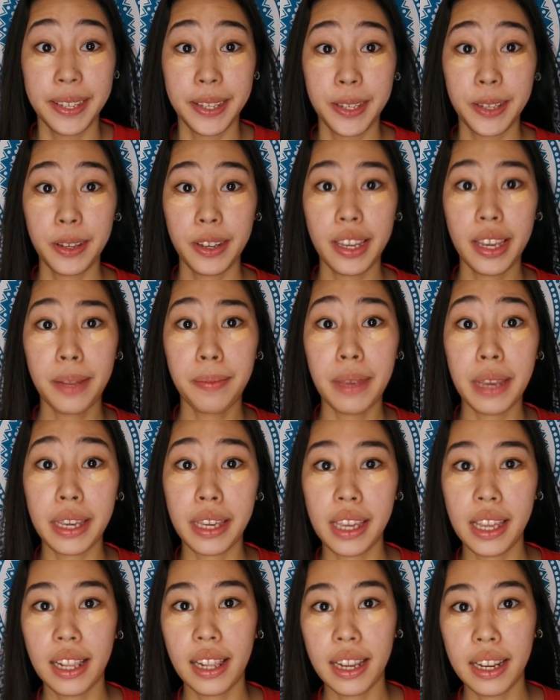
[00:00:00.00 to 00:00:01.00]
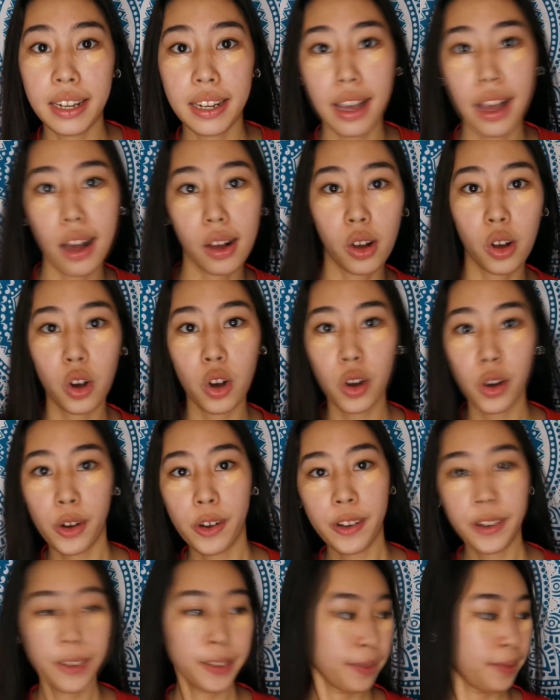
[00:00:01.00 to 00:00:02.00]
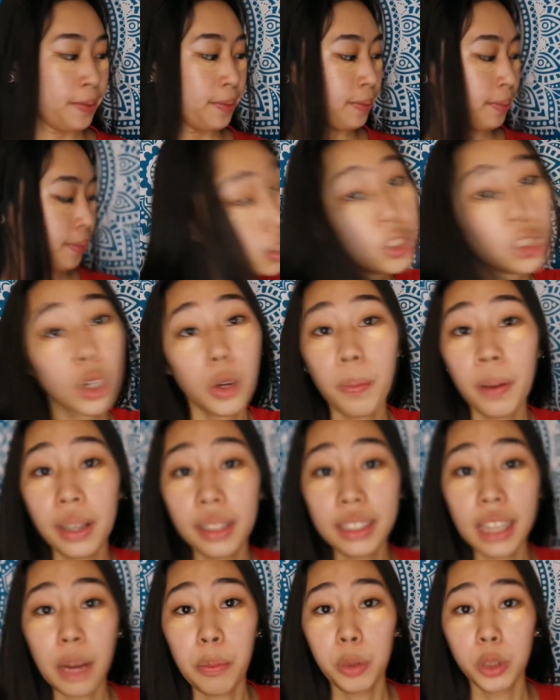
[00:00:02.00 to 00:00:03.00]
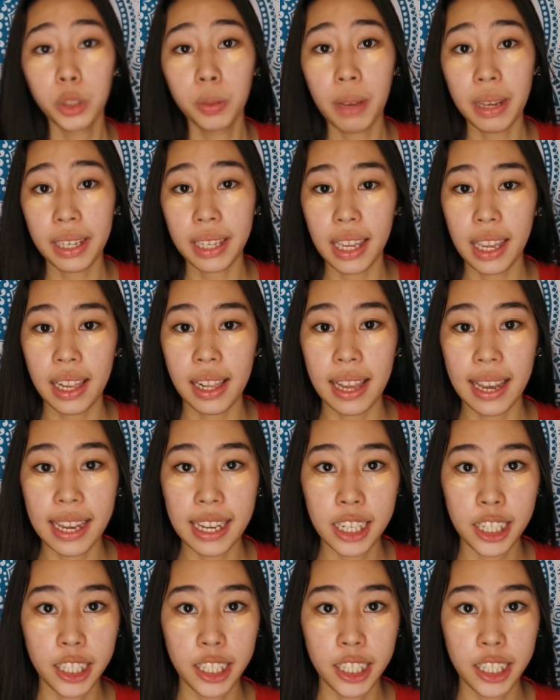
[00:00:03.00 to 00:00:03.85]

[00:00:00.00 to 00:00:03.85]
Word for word: So, yan, may kilay na ako. So, pagtapos magkilay,